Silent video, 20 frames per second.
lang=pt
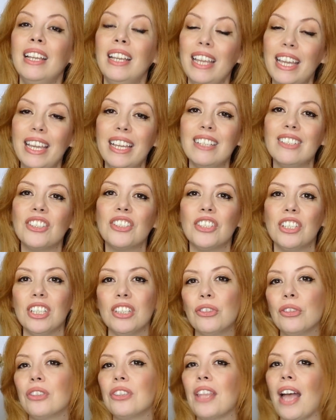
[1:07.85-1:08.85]
E se
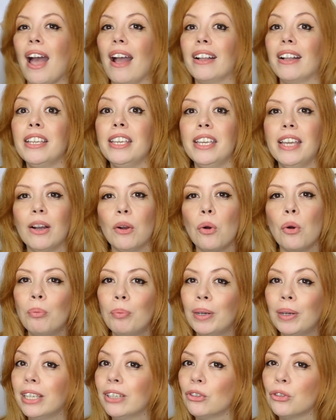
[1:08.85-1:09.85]
tu tá aqui
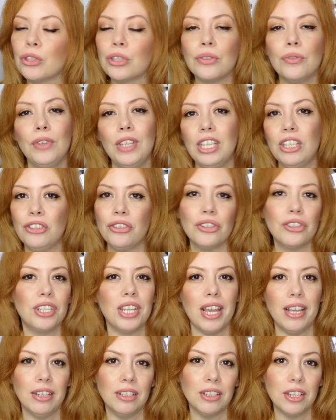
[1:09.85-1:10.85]
acompanhando os vídeos e
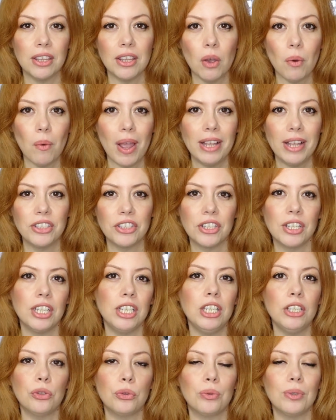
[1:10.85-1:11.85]
ainda não é
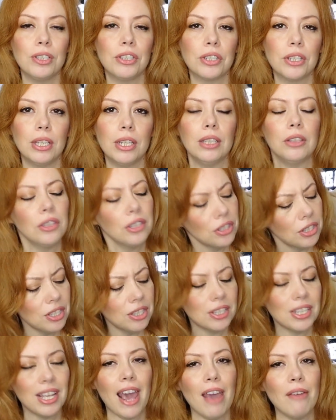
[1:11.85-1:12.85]
inscrito, inscrito, se
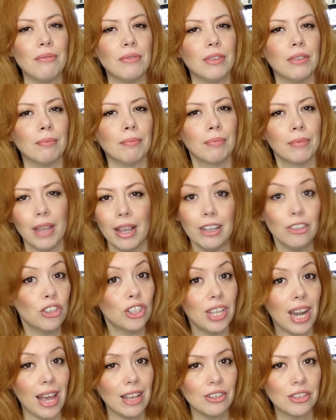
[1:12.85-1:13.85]
inscreve, é de
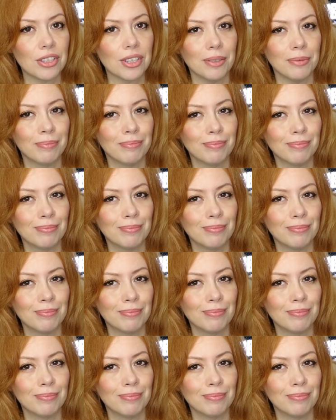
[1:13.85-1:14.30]
graça.